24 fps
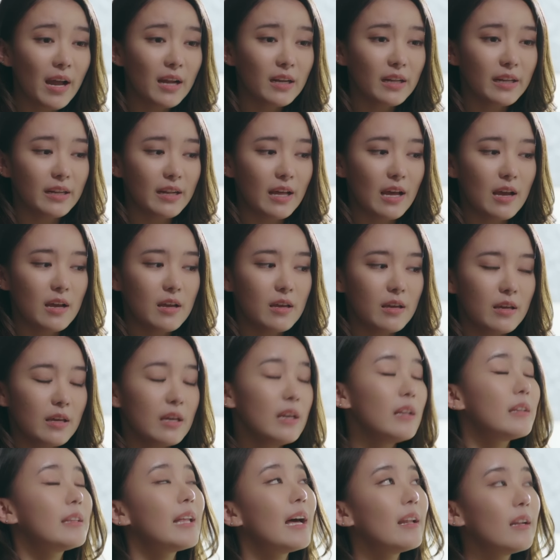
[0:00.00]
มากเลยนะ
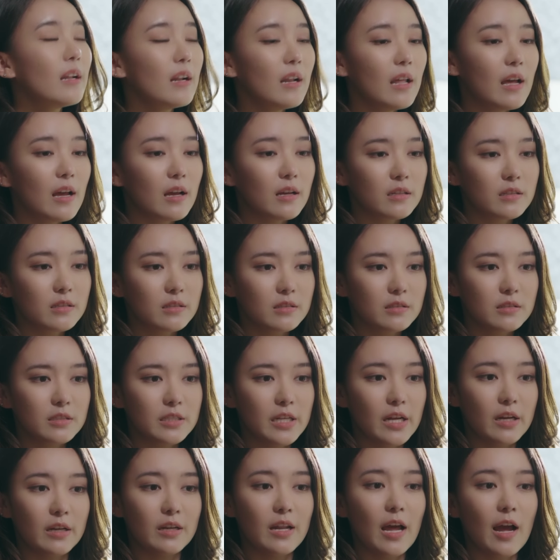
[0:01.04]
อีตันนั่นแหละ
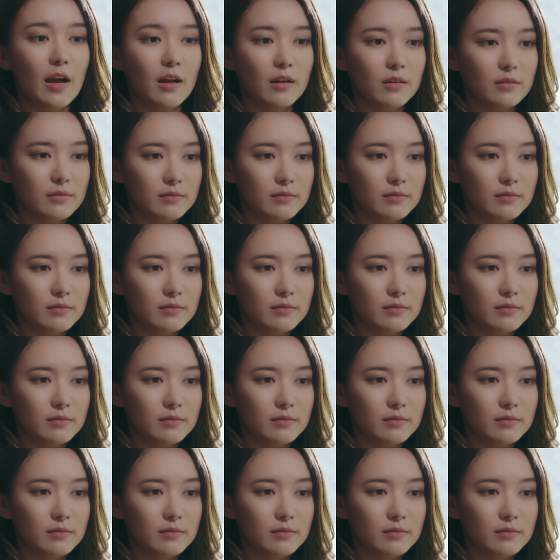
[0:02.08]
เสียงดัง